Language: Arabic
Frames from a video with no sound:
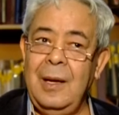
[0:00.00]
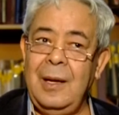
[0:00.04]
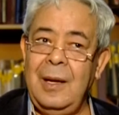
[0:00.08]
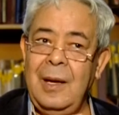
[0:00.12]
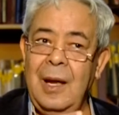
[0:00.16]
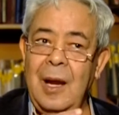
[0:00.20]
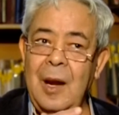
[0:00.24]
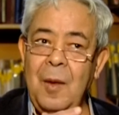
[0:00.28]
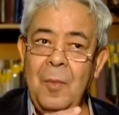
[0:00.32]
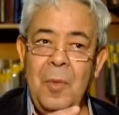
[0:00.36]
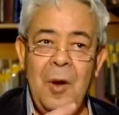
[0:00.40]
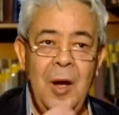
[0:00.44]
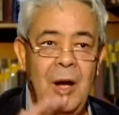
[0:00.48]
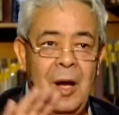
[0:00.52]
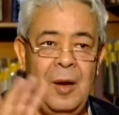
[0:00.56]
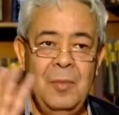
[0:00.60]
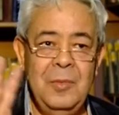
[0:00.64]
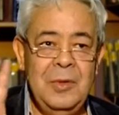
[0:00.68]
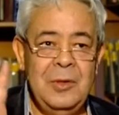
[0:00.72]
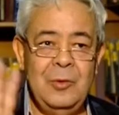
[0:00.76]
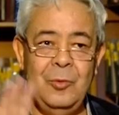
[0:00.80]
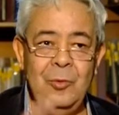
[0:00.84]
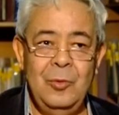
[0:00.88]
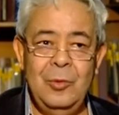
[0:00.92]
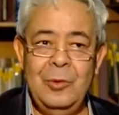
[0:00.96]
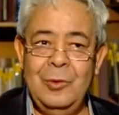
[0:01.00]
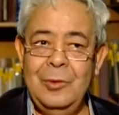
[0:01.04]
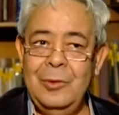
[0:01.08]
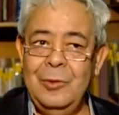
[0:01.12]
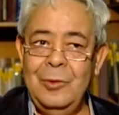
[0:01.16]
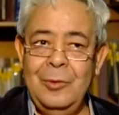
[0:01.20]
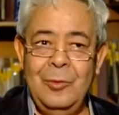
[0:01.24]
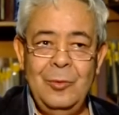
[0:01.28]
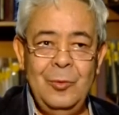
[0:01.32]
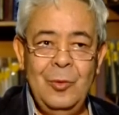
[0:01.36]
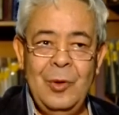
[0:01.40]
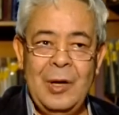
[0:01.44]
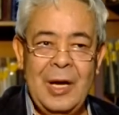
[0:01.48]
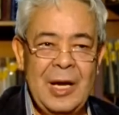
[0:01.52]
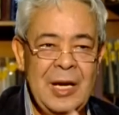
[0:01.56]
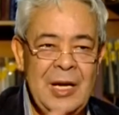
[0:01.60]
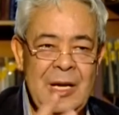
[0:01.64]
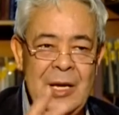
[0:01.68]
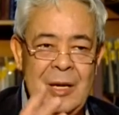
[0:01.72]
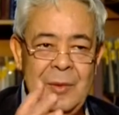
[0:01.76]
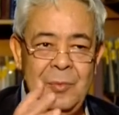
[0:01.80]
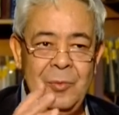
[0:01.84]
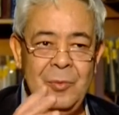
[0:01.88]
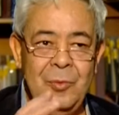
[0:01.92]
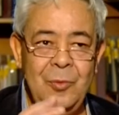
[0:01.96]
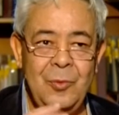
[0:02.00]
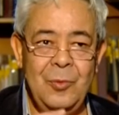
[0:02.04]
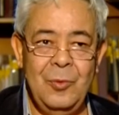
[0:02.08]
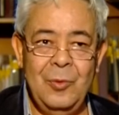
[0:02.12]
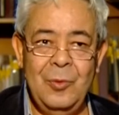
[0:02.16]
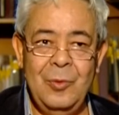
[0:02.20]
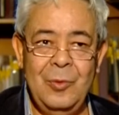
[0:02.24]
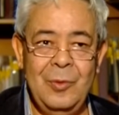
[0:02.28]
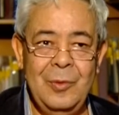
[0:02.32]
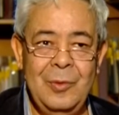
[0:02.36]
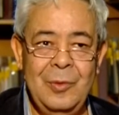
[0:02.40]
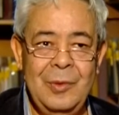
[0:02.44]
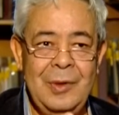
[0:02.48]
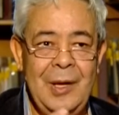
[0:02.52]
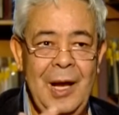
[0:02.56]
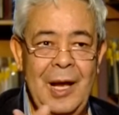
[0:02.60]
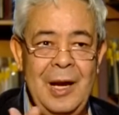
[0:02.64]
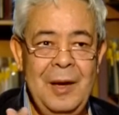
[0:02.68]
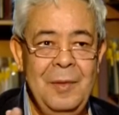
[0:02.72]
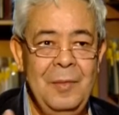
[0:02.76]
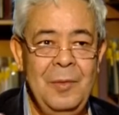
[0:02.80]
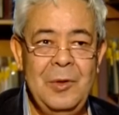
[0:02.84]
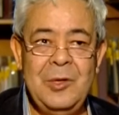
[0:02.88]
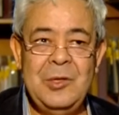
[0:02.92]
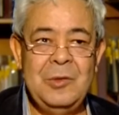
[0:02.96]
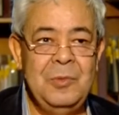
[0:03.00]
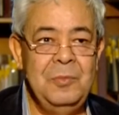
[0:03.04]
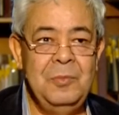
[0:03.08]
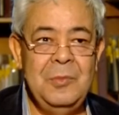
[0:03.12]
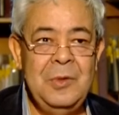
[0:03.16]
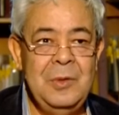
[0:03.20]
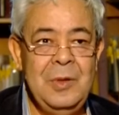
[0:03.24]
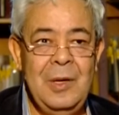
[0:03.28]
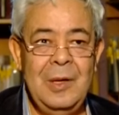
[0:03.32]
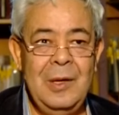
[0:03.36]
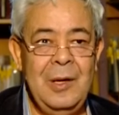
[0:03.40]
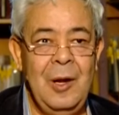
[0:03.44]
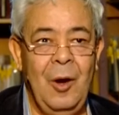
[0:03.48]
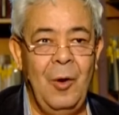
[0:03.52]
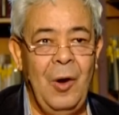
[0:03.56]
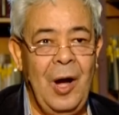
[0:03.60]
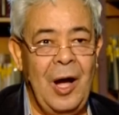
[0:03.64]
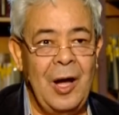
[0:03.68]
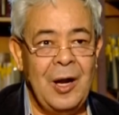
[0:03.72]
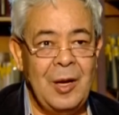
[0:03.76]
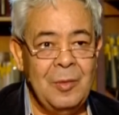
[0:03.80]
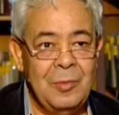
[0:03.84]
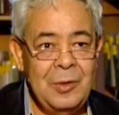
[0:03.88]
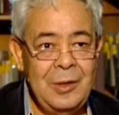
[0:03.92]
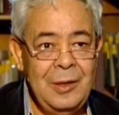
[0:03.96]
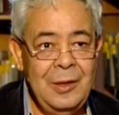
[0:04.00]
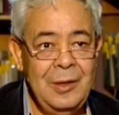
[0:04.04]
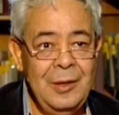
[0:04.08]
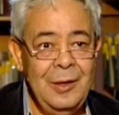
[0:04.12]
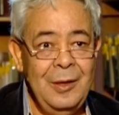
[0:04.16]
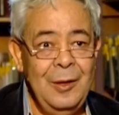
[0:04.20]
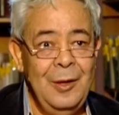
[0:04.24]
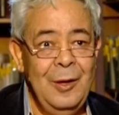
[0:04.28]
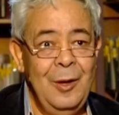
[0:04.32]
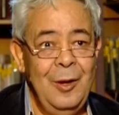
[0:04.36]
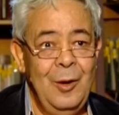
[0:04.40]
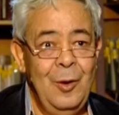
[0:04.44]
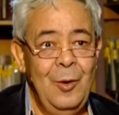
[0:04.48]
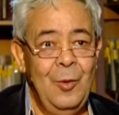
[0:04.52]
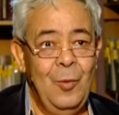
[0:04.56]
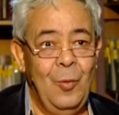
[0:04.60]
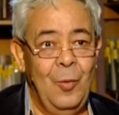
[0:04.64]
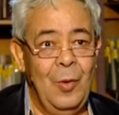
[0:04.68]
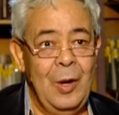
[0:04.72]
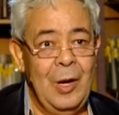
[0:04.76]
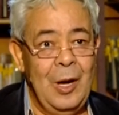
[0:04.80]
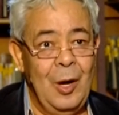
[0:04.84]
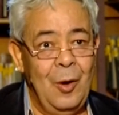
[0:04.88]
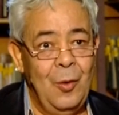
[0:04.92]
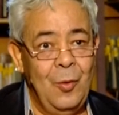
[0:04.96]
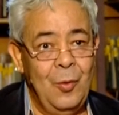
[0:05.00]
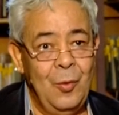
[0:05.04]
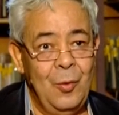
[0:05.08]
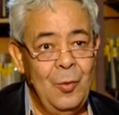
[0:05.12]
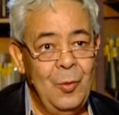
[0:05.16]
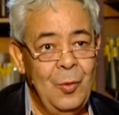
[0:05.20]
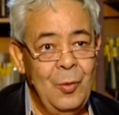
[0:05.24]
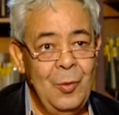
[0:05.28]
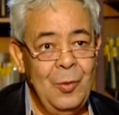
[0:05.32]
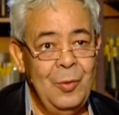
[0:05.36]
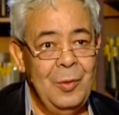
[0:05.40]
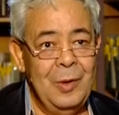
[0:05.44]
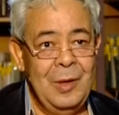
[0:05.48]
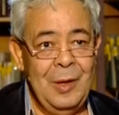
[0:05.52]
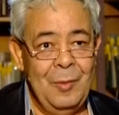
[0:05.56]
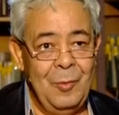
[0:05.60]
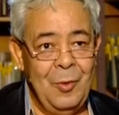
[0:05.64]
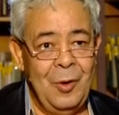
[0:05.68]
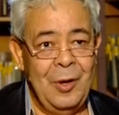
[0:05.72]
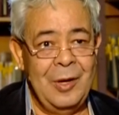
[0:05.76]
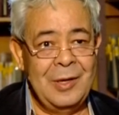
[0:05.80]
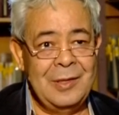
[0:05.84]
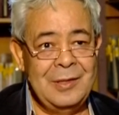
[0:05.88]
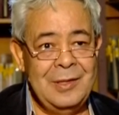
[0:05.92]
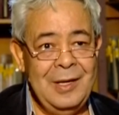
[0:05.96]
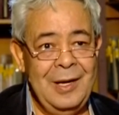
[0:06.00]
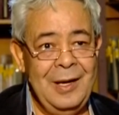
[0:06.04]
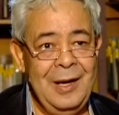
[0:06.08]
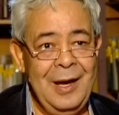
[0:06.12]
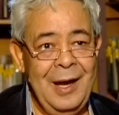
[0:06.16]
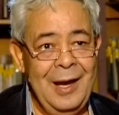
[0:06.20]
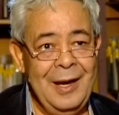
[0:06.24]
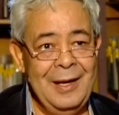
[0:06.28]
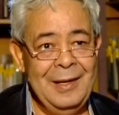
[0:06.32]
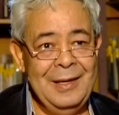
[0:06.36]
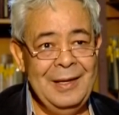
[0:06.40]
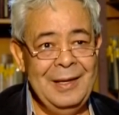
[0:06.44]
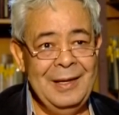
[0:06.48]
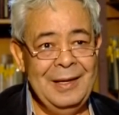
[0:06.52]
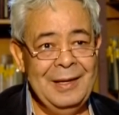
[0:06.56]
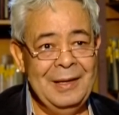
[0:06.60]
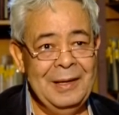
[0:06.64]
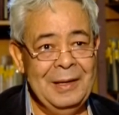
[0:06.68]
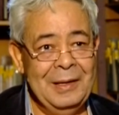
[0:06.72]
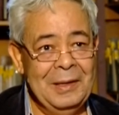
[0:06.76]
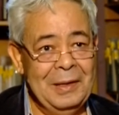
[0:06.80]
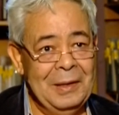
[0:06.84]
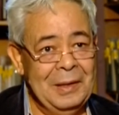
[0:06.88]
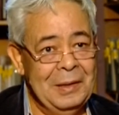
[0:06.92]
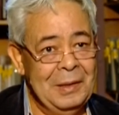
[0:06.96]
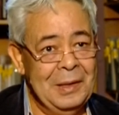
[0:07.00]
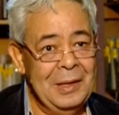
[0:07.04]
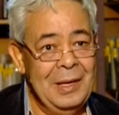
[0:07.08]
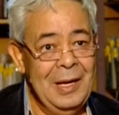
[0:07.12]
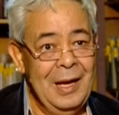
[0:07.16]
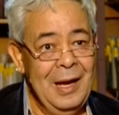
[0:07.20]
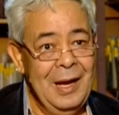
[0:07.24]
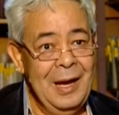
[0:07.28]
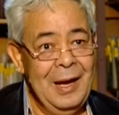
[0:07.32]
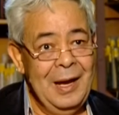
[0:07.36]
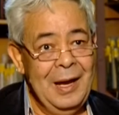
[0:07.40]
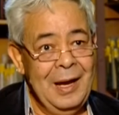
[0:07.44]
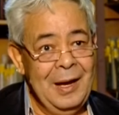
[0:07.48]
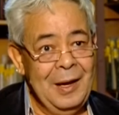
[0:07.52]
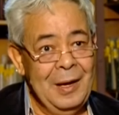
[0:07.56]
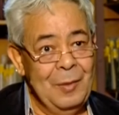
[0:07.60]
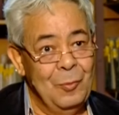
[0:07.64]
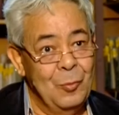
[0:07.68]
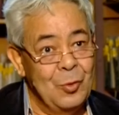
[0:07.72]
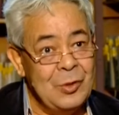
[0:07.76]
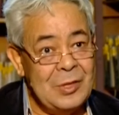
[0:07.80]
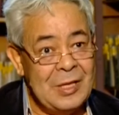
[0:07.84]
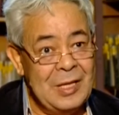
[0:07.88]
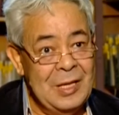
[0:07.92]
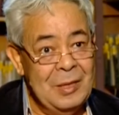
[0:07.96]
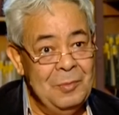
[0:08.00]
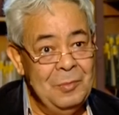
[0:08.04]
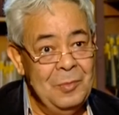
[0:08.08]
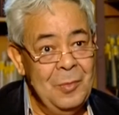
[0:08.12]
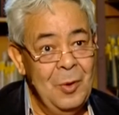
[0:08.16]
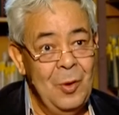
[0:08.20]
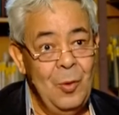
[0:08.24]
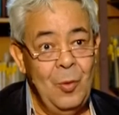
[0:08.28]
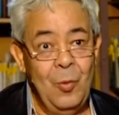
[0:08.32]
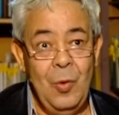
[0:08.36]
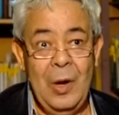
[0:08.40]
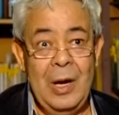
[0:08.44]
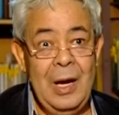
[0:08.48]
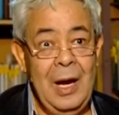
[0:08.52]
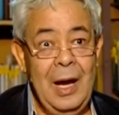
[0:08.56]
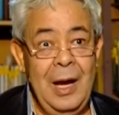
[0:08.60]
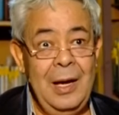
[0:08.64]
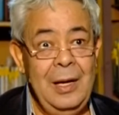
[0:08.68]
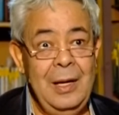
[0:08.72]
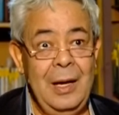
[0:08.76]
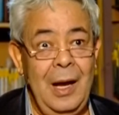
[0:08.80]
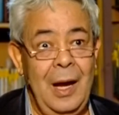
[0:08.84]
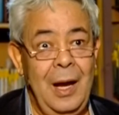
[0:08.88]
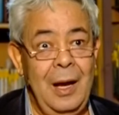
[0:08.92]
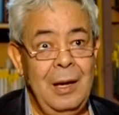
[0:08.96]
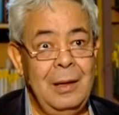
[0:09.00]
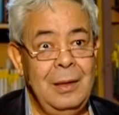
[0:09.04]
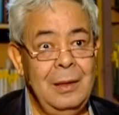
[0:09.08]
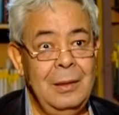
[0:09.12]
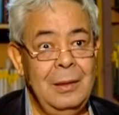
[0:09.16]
كلام غامض وغريب يعني مش له عربي وله ولا مؤاخذة يعني مسلم ولا أي حاجة